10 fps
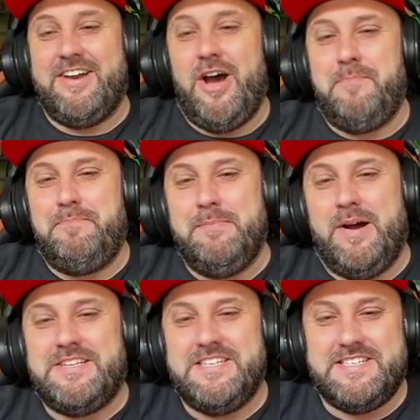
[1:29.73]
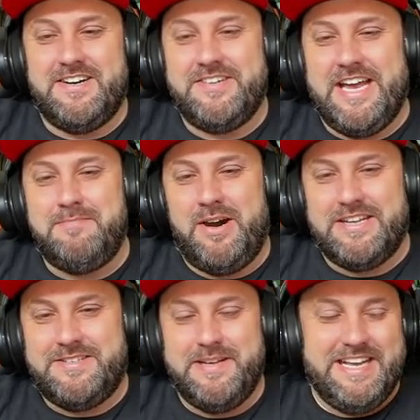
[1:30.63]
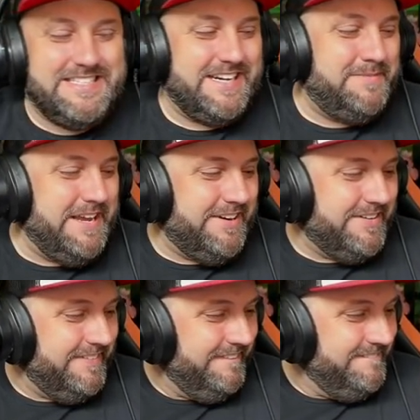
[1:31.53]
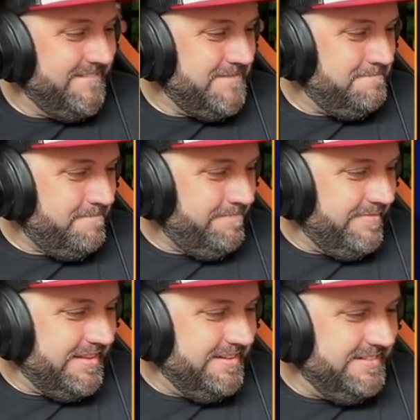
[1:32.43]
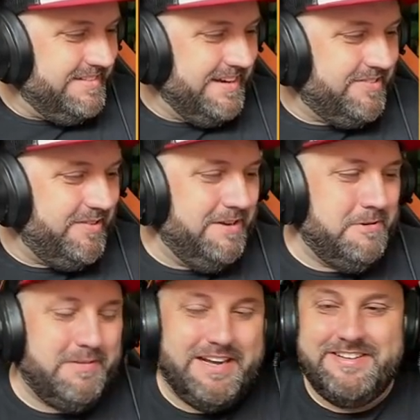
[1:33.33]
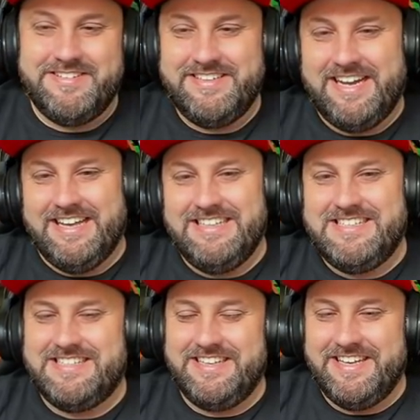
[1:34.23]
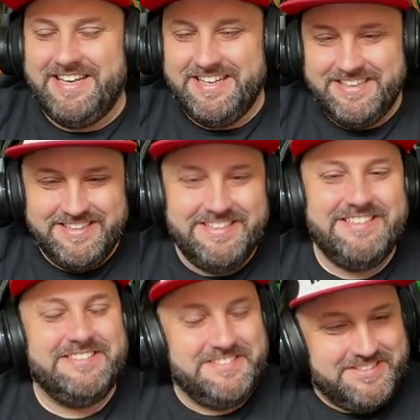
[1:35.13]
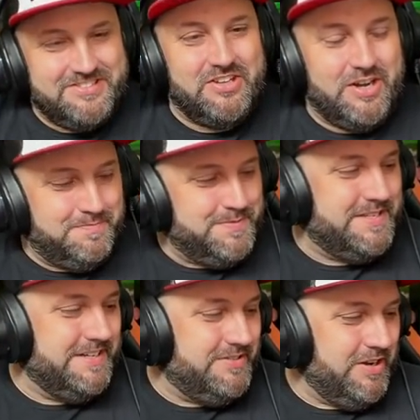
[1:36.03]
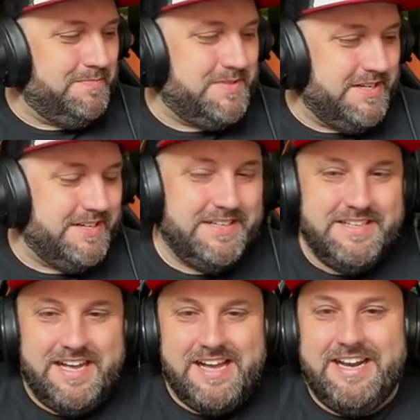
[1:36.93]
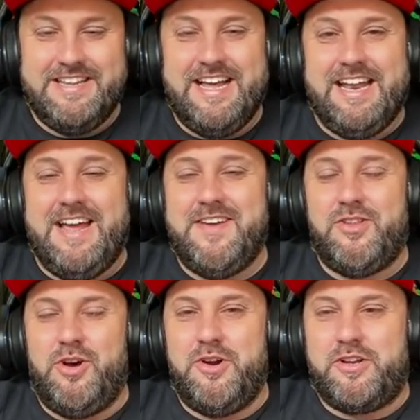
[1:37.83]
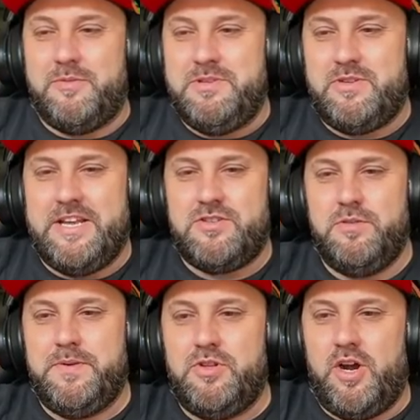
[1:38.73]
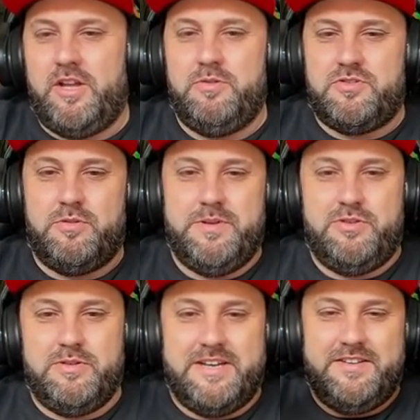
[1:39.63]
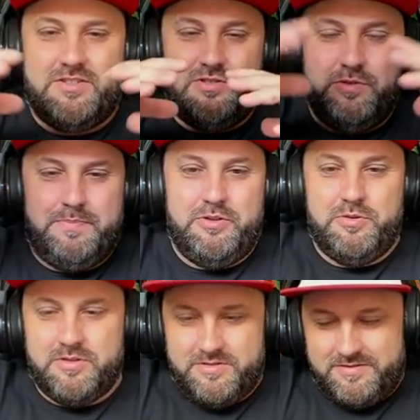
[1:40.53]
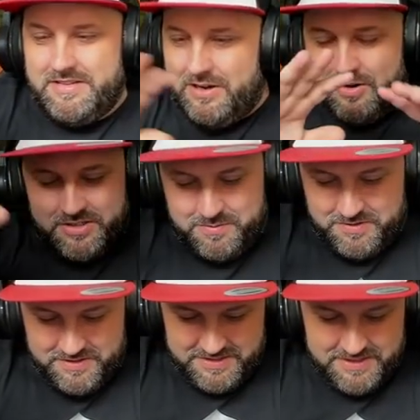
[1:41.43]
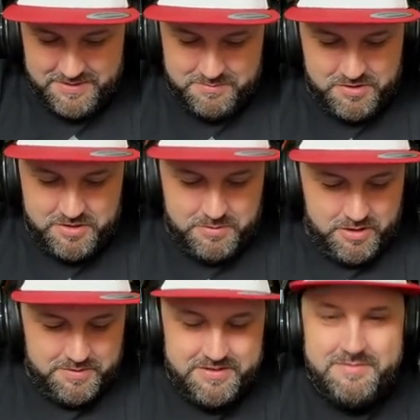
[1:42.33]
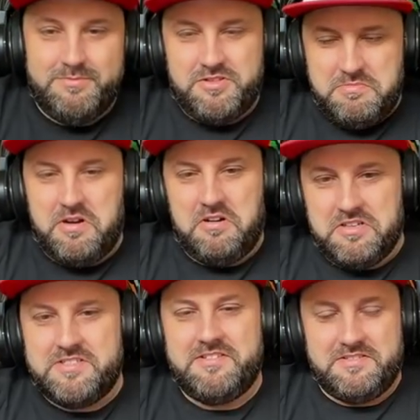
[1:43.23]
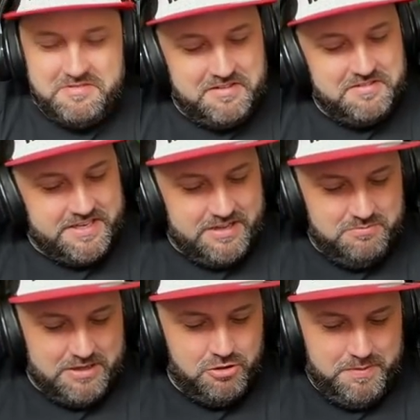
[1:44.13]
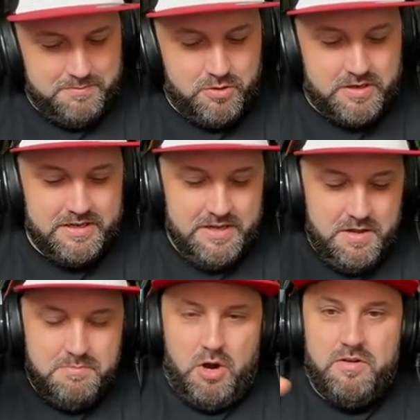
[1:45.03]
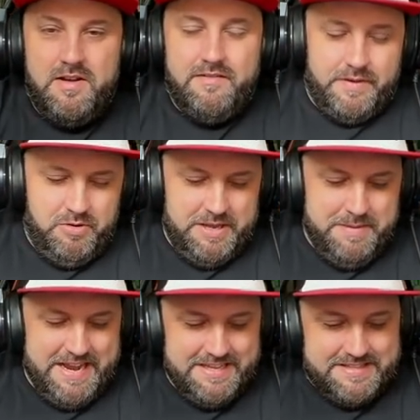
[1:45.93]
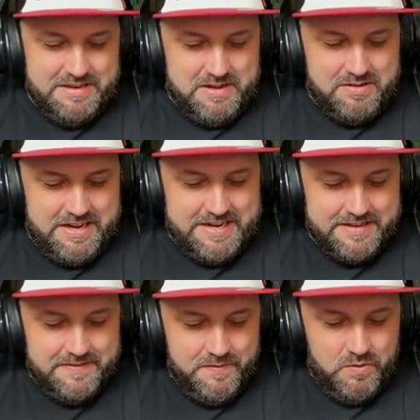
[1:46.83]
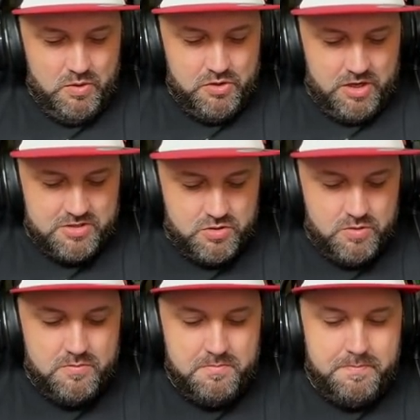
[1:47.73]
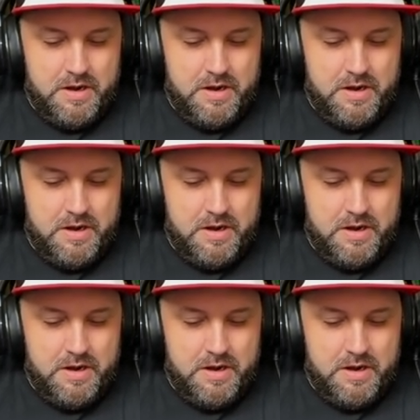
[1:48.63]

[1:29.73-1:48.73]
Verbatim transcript: Xarope Botizão. E aí, Bote, beleza, Gabriel? mano, tranquilo? Tranquilo, meu mano? Aí tranquilo, sim. Vambora. Topster, topster. A galera da live adorou que eu misturei Snoop Dogg com Scooby-Doo aí. Snoop-Doo. Tá ótimo. Ficou top. Muito bom, Muito bom. Seria uma dupla boa. Bom, vamos liberar então agora o nosso